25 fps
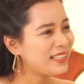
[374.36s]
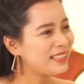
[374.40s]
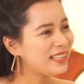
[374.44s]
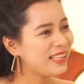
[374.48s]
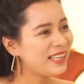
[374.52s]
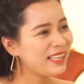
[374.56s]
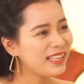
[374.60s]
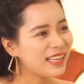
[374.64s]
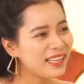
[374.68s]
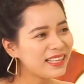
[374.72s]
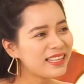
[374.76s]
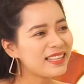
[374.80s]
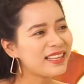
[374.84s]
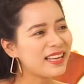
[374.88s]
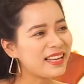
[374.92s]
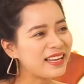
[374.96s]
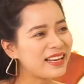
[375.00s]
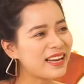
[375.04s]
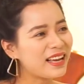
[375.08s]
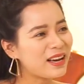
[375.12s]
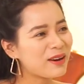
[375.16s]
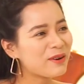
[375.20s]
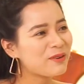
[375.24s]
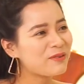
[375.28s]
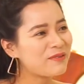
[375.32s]
chị nghĩ như thế
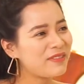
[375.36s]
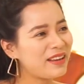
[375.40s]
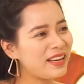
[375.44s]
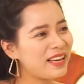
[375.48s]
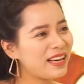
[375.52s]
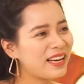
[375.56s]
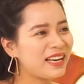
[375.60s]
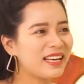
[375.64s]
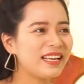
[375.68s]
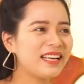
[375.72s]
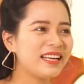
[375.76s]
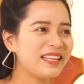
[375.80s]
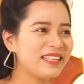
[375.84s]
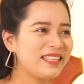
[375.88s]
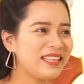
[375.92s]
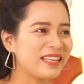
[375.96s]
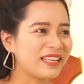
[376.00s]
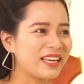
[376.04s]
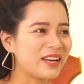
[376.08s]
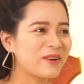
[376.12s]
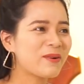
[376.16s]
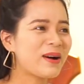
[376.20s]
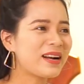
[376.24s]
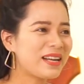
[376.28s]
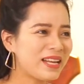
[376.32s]
nào về à, những
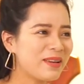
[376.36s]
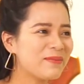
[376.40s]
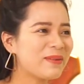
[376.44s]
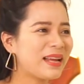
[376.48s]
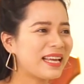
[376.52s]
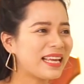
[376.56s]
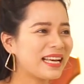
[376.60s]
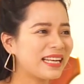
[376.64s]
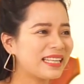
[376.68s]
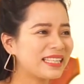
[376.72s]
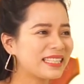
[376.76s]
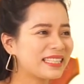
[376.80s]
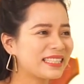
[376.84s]
cái quan niệm này ạ